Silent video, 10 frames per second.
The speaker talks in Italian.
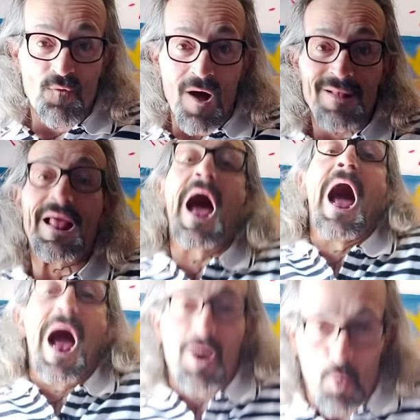fare
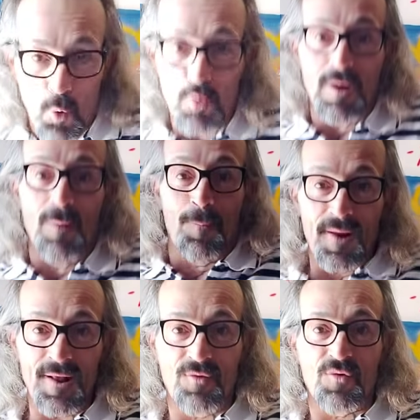a coup de
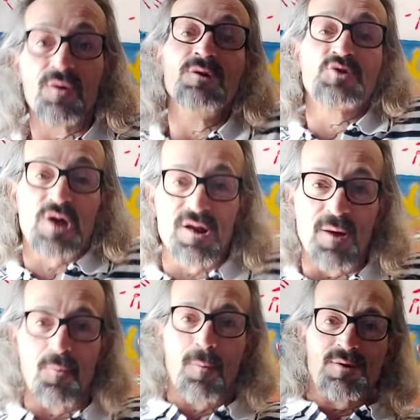prix, ci
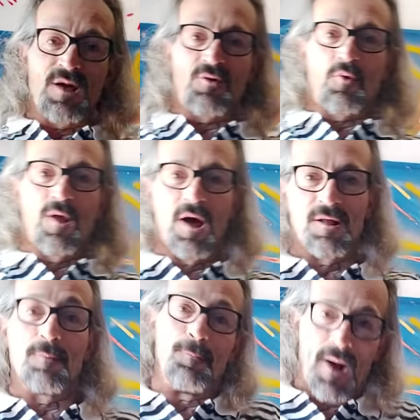andiamo a mangiare al
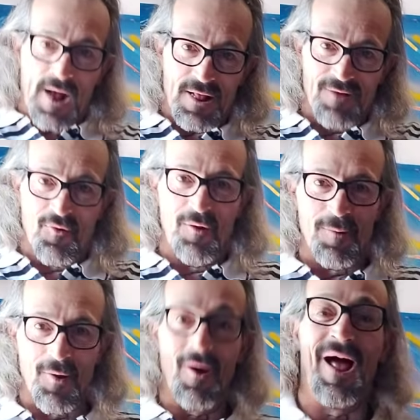ristorante, pagate voi però.